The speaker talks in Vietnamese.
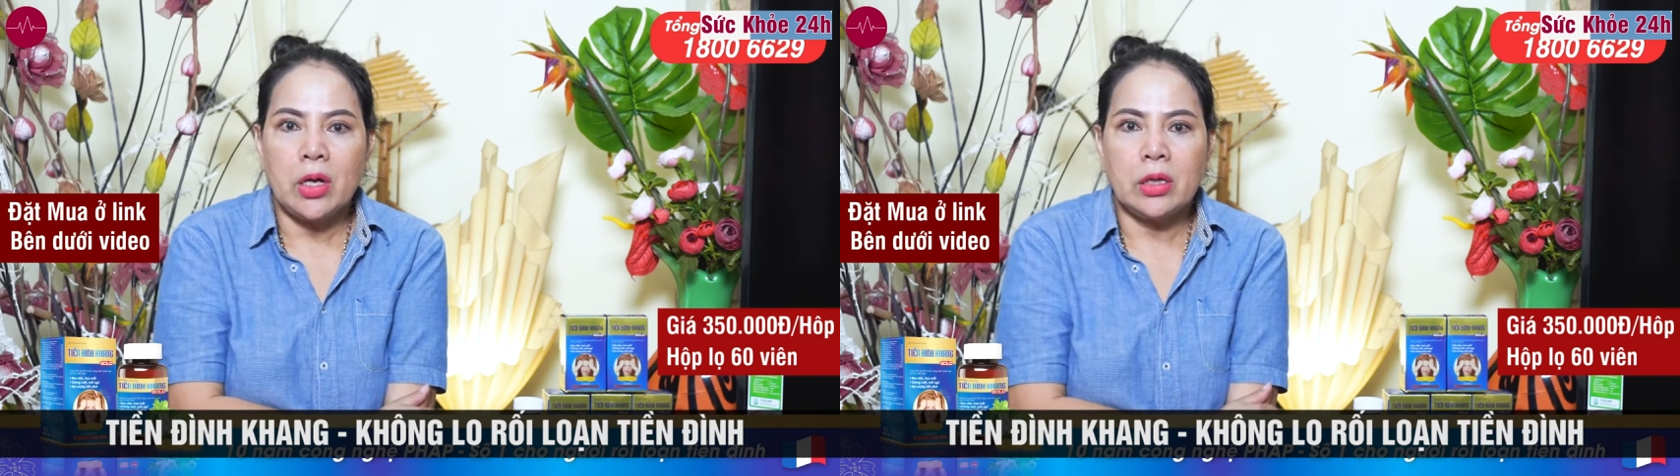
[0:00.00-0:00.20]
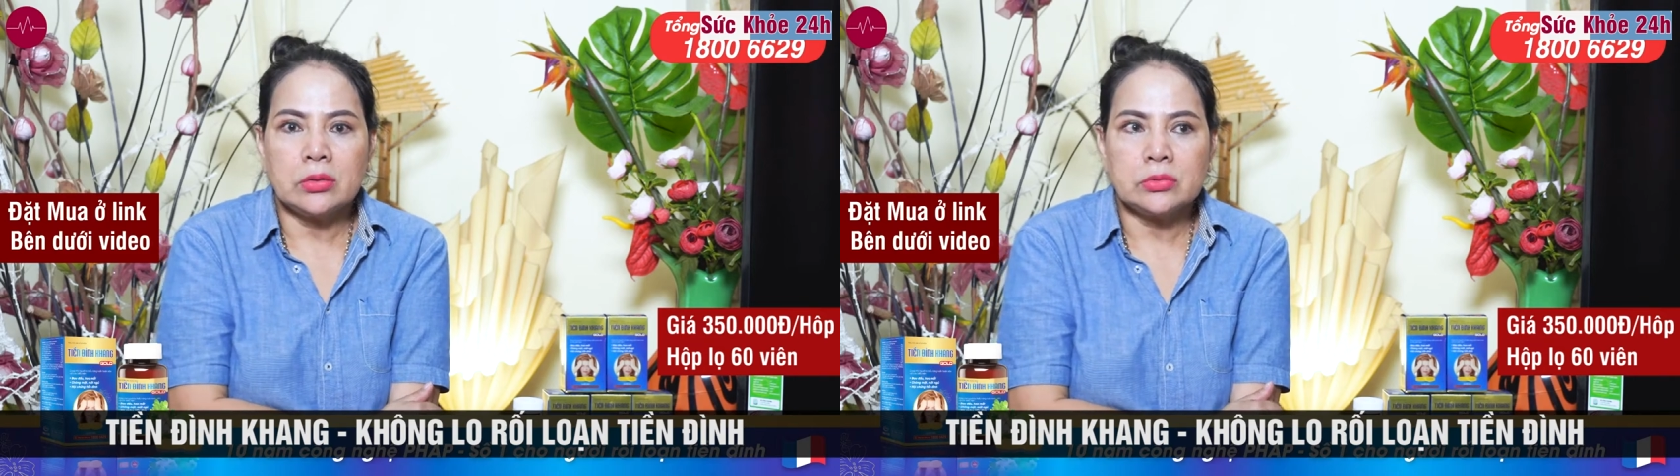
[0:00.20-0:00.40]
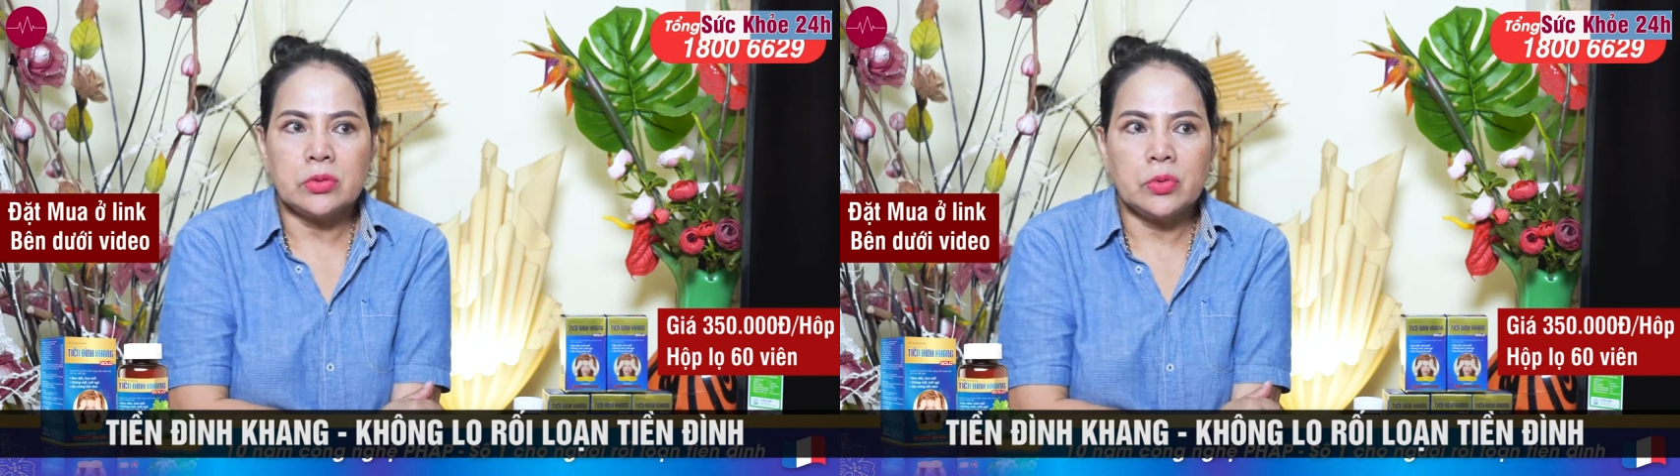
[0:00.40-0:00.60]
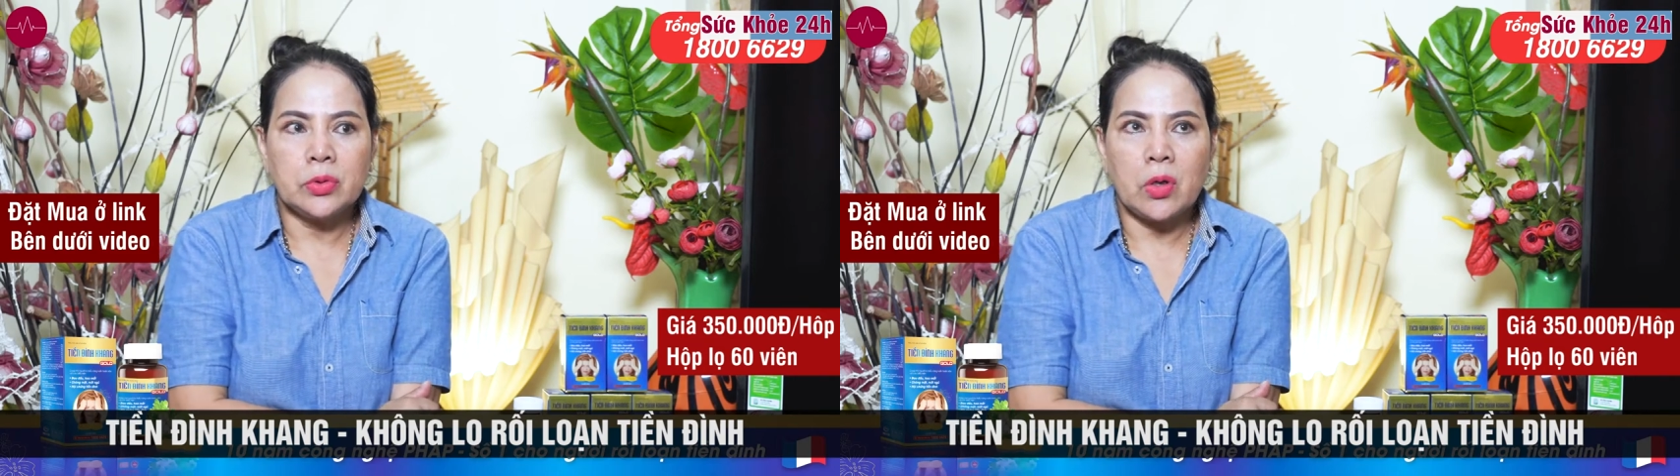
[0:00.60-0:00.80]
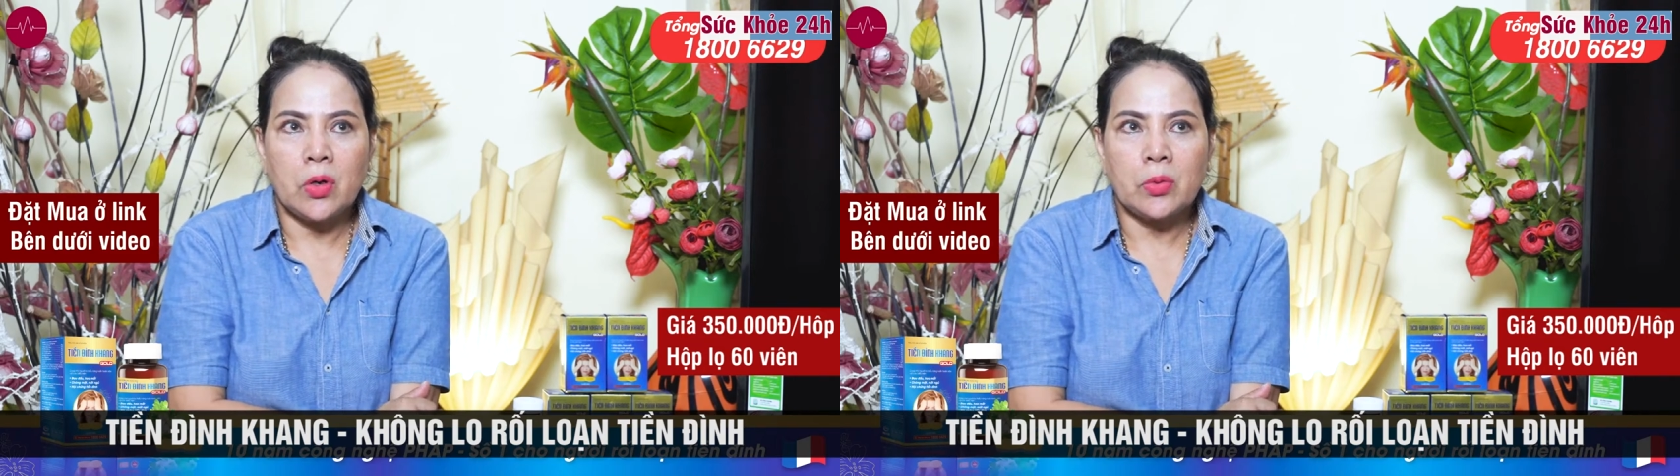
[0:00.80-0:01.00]
à,
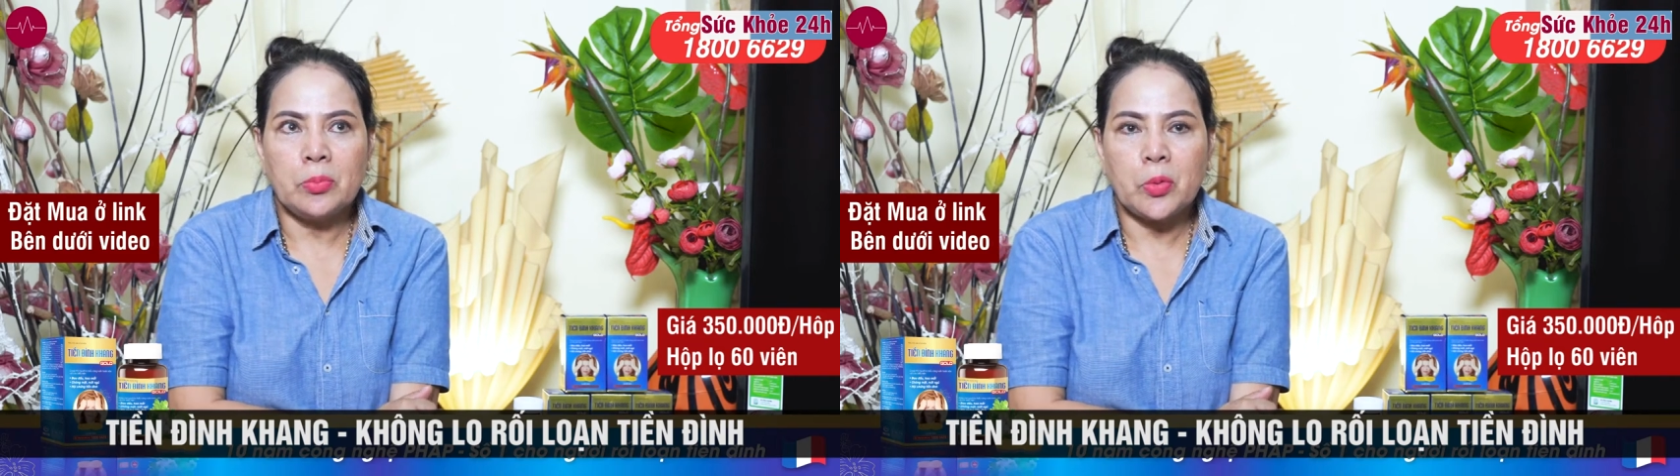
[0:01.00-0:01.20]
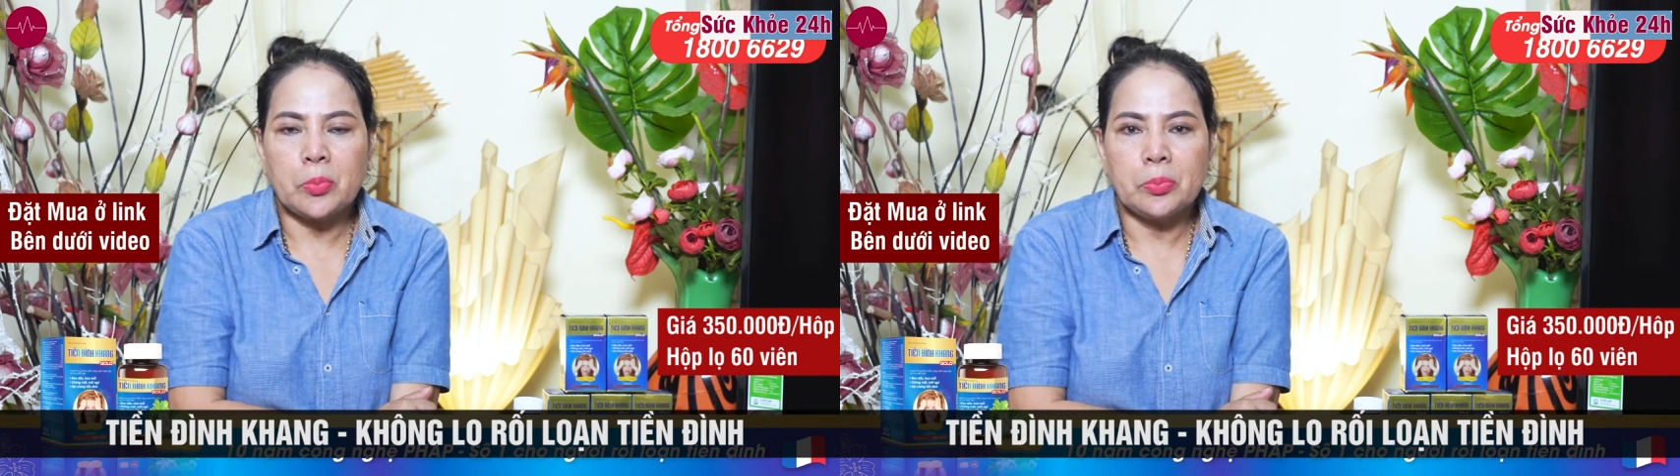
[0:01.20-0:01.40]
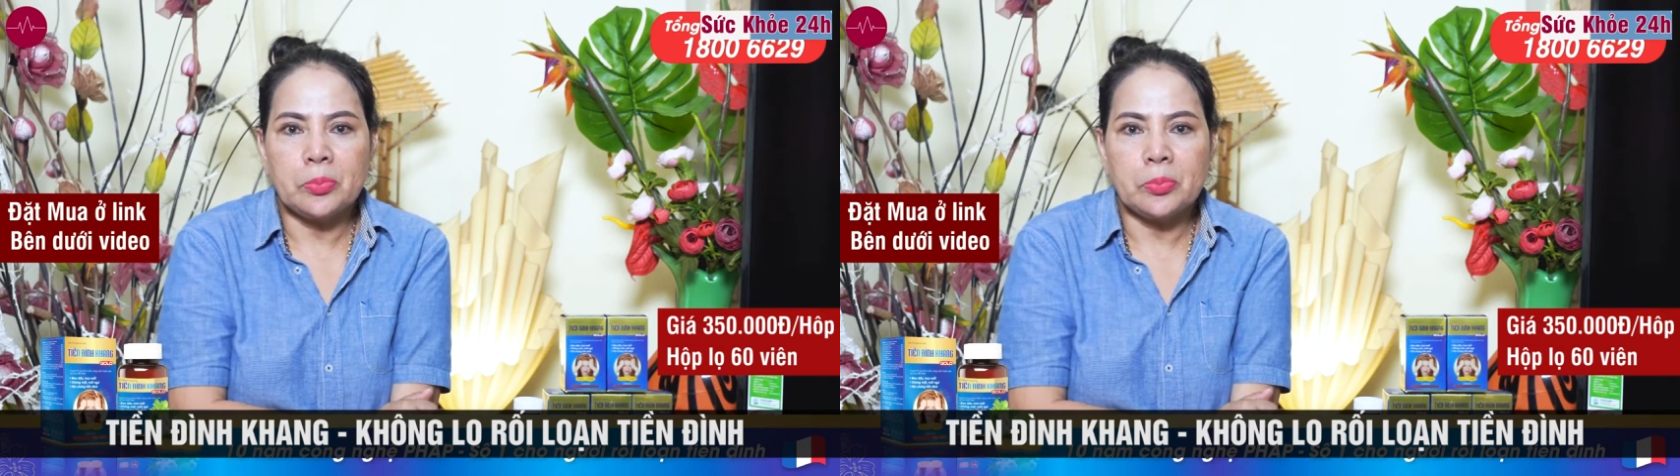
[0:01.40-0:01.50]
tôi có một